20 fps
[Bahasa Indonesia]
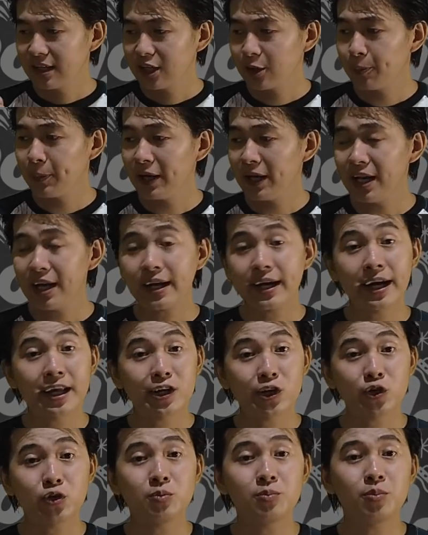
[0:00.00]
kepala
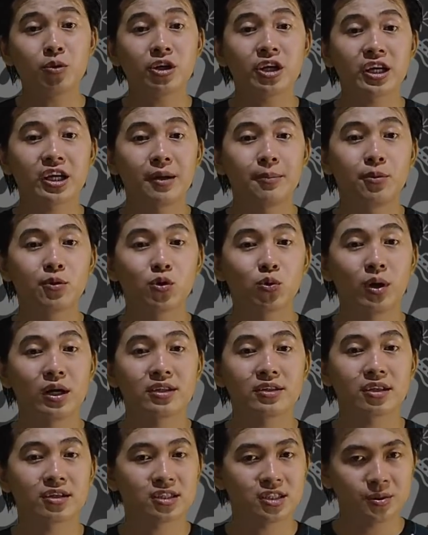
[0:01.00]
kartun boneka
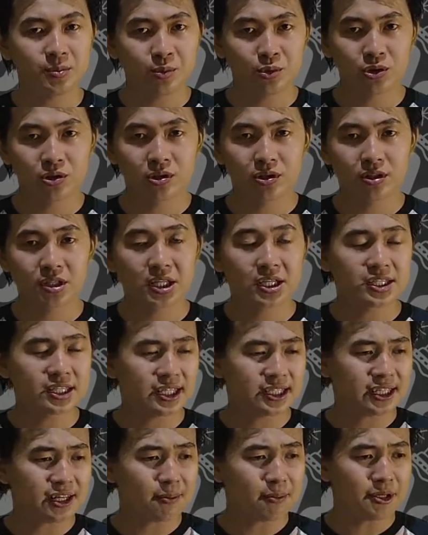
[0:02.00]
beruang tersebut
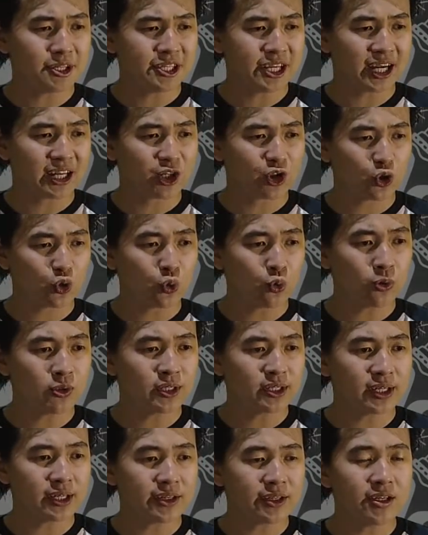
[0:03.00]
ternyata menyatu
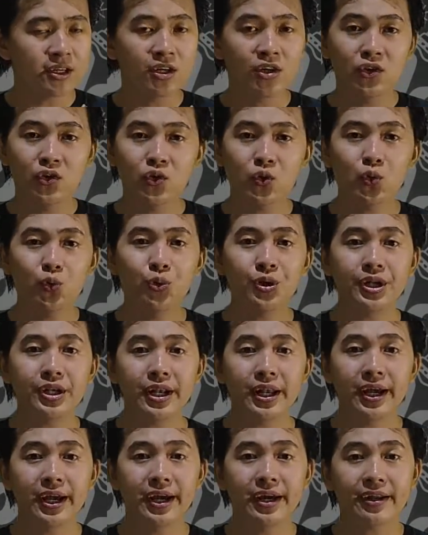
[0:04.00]
dengan kulit
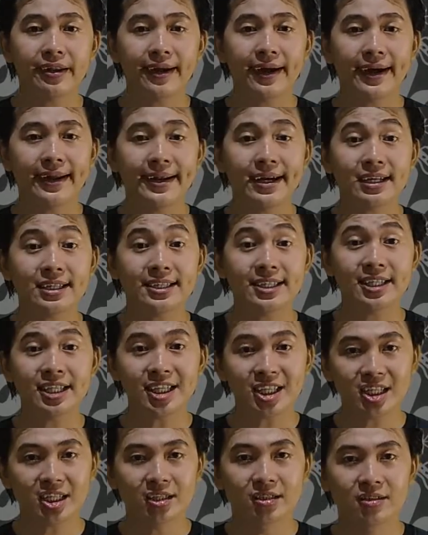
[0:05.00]
leher anak kecil
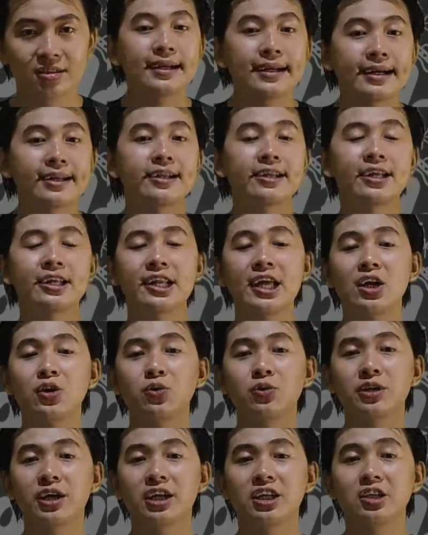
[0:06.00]
ini. Karena
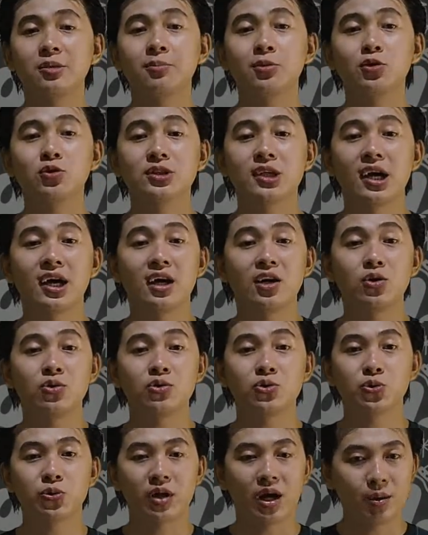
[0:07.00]
takut Daniel berusaha
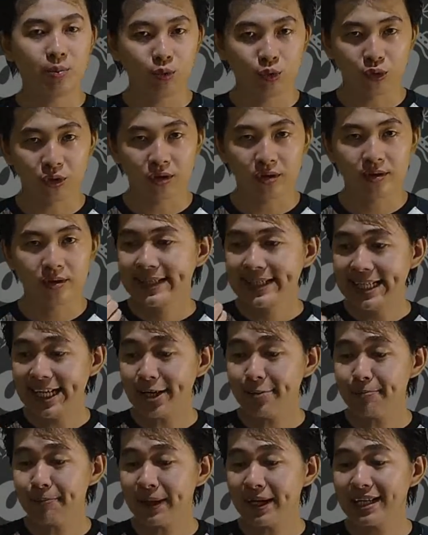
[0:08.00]
untuk kabur.
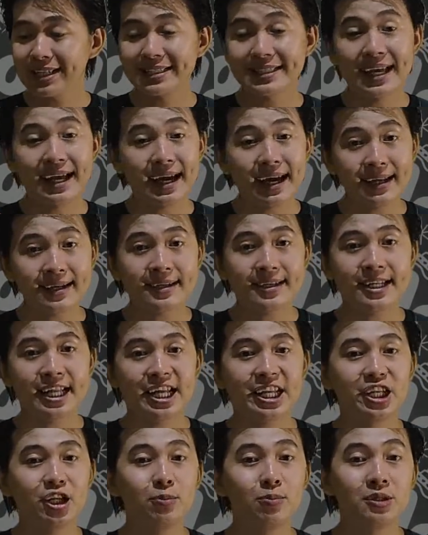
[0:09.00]
Dan pada saat
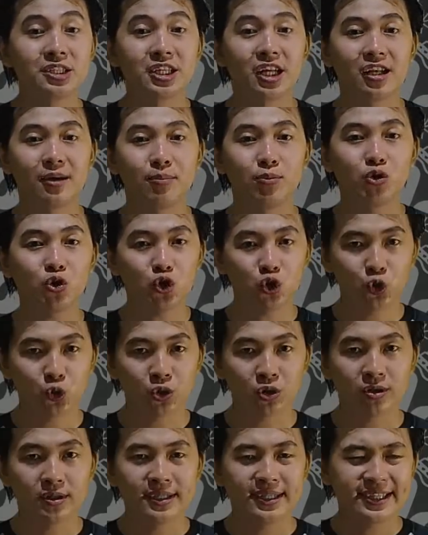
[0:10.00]
Daniel berjalan
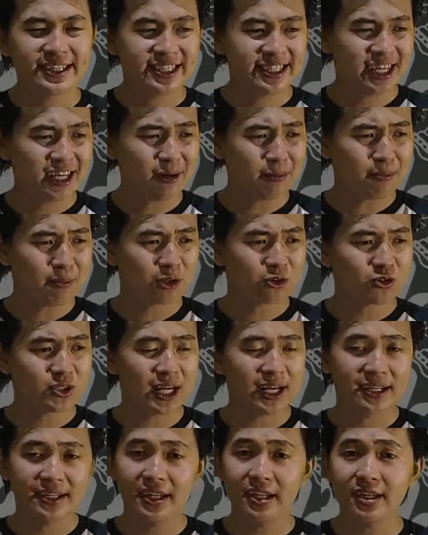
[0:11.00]
mundur, ia baru
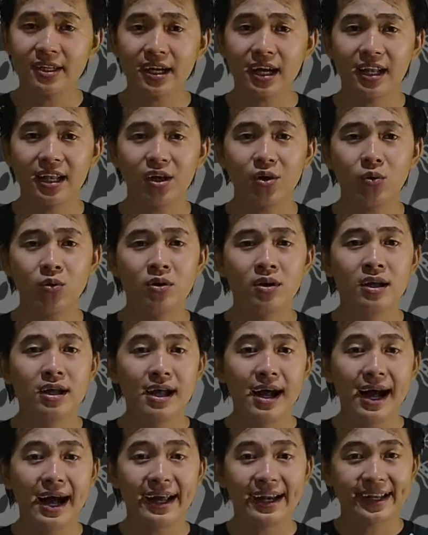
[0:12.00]
sadar kalau
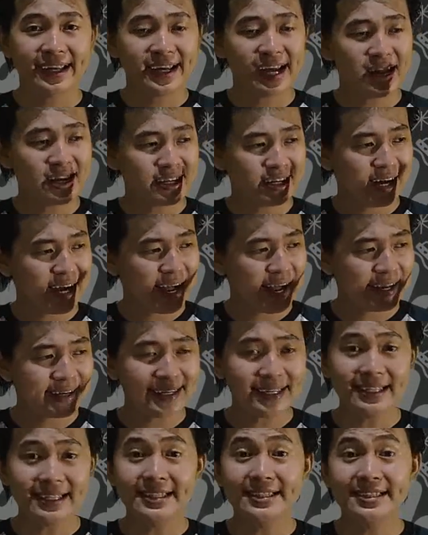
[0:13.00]
area yang
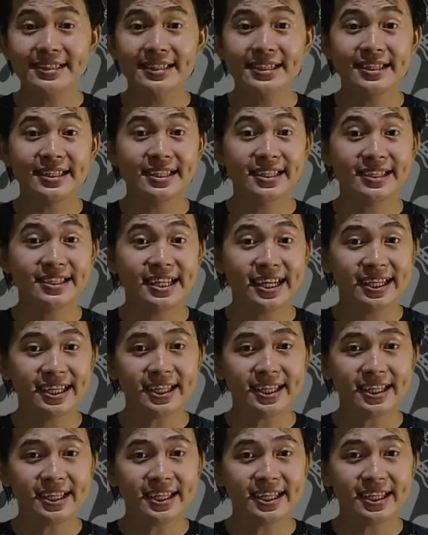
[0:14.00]
ada di sekelilingnya